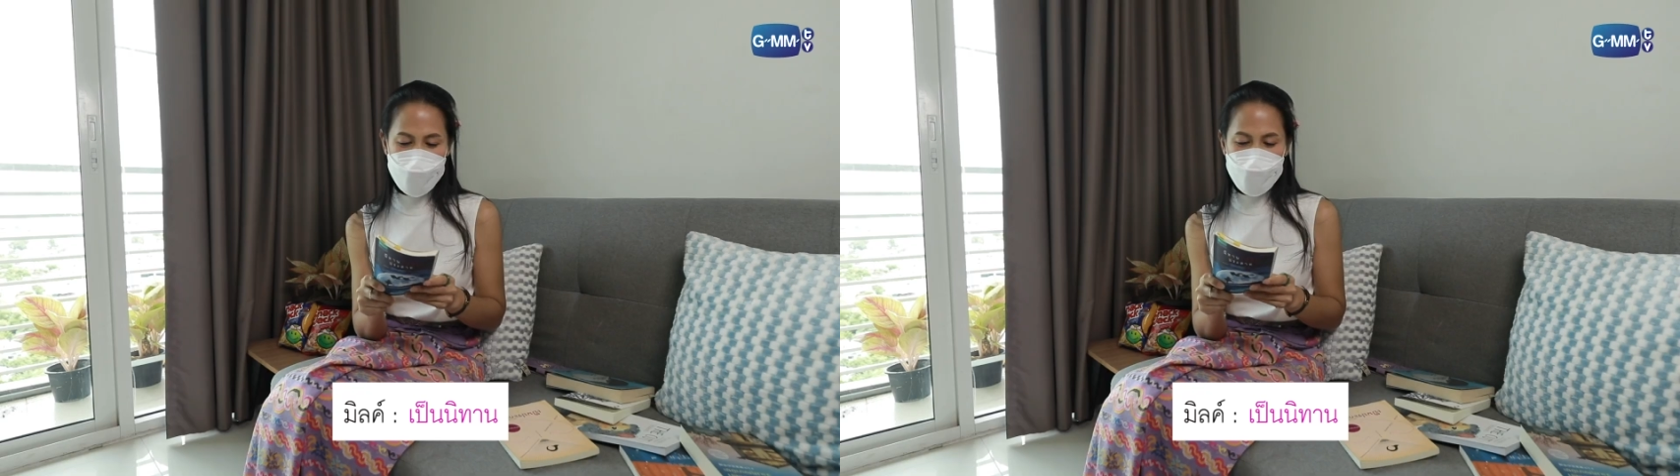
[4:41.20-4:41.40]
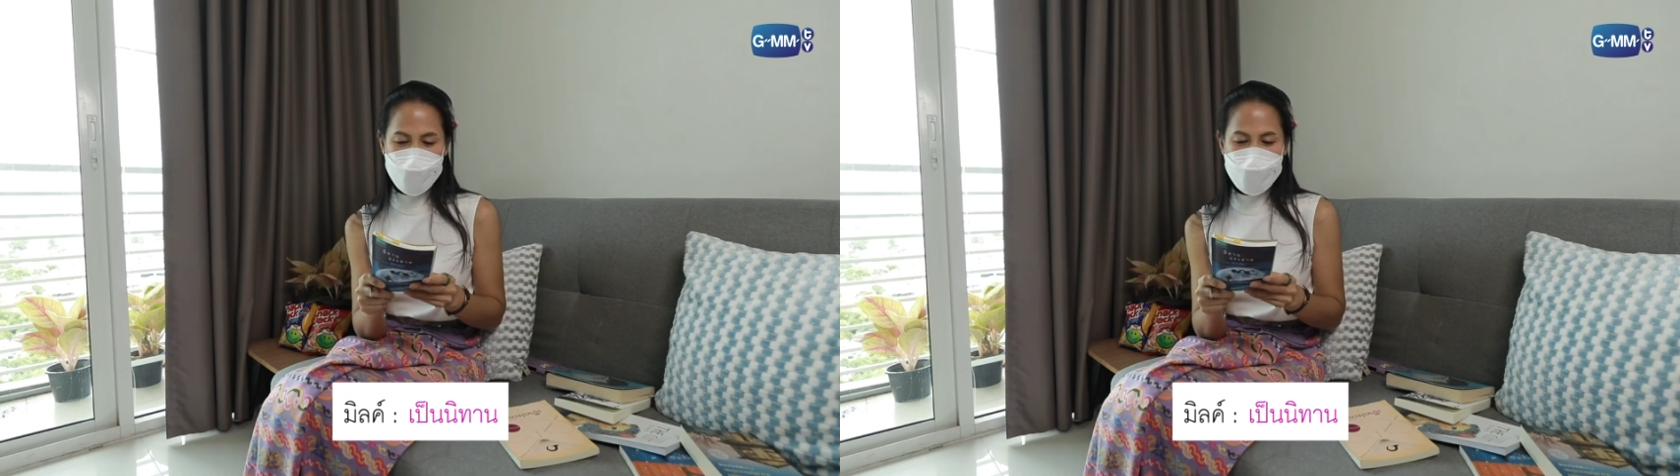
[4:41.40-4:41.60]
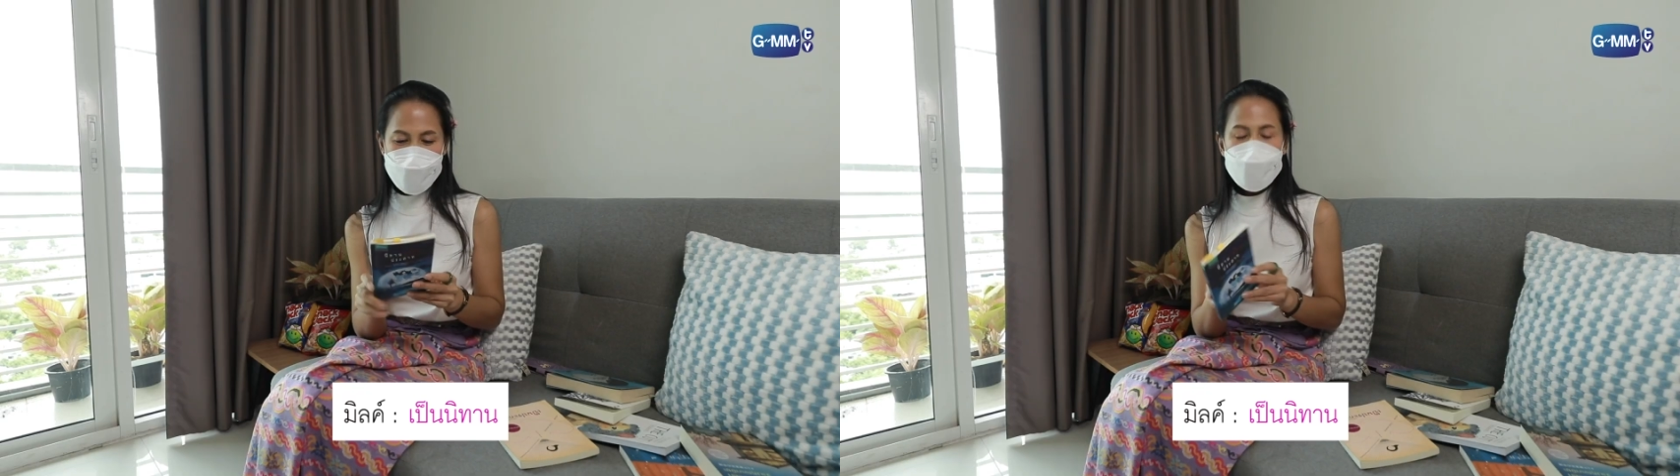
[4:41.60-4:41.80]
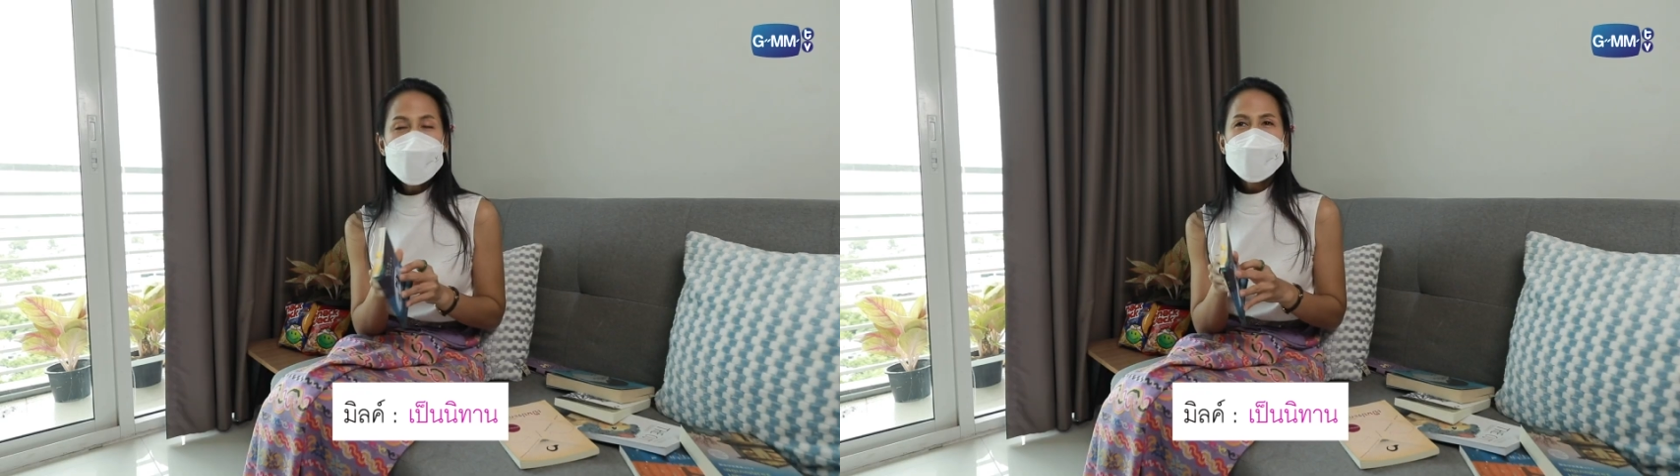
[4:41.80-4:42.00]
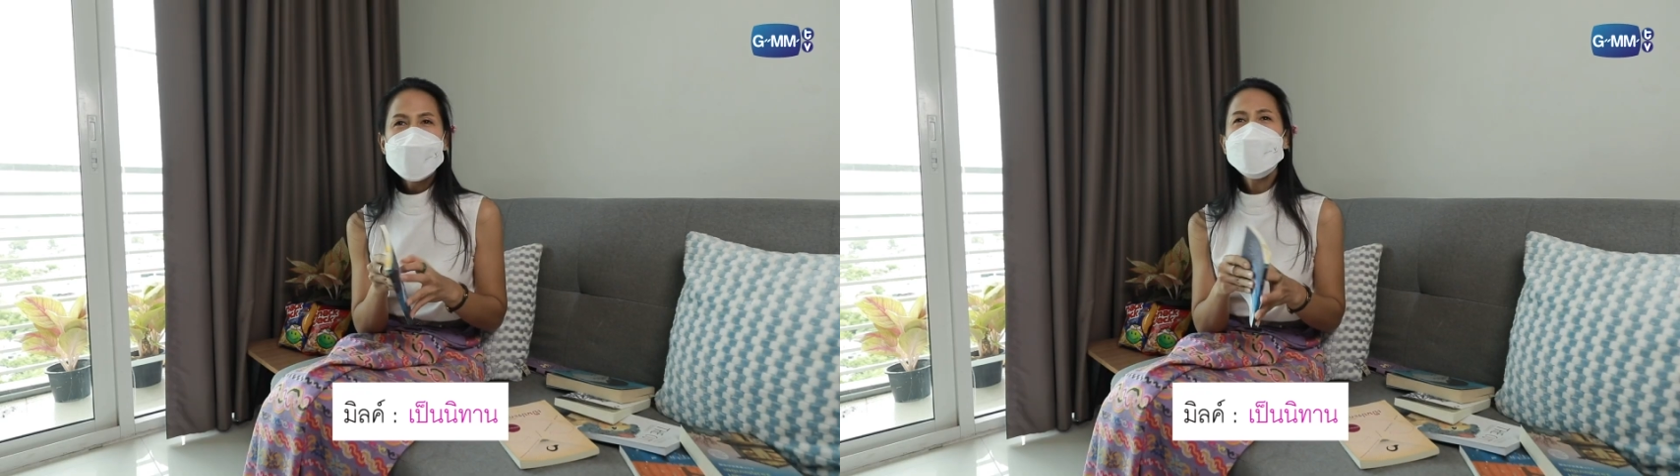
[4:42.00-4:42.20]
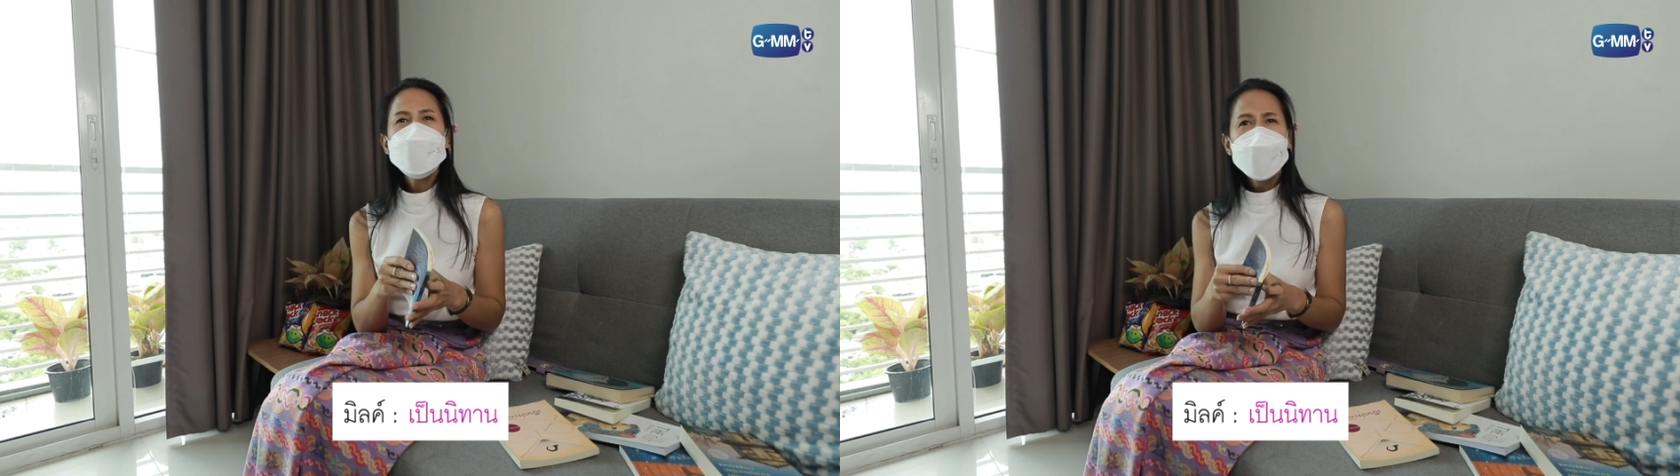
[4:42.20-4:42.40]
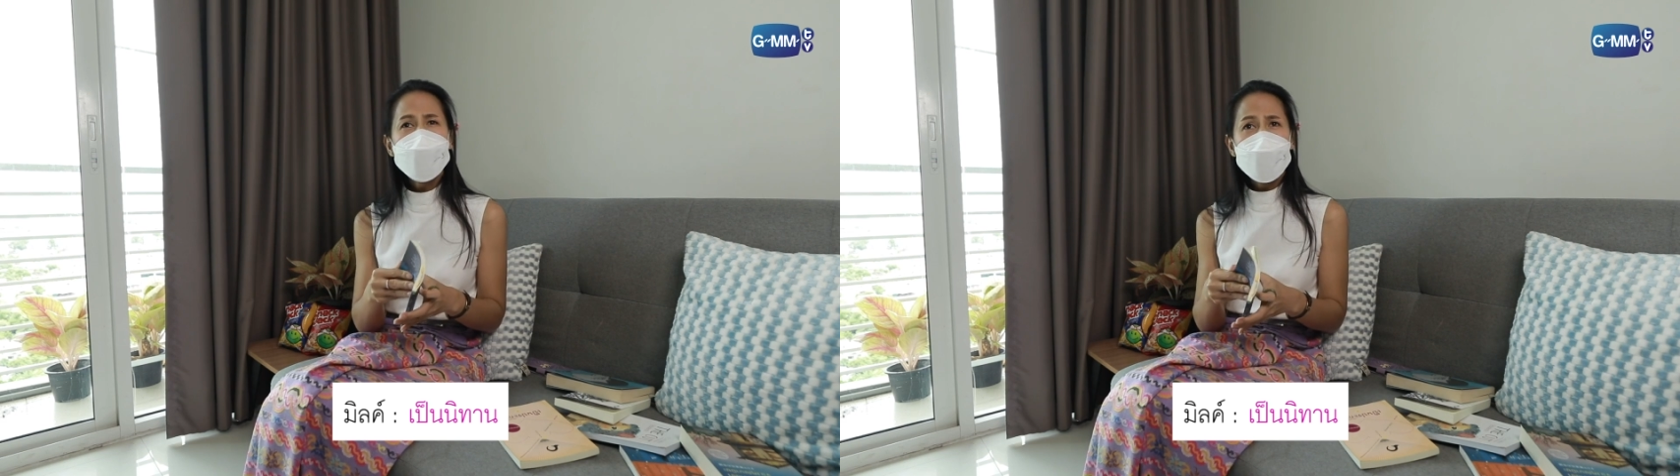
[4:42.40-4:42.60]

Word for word: อันนี้ค่ะหร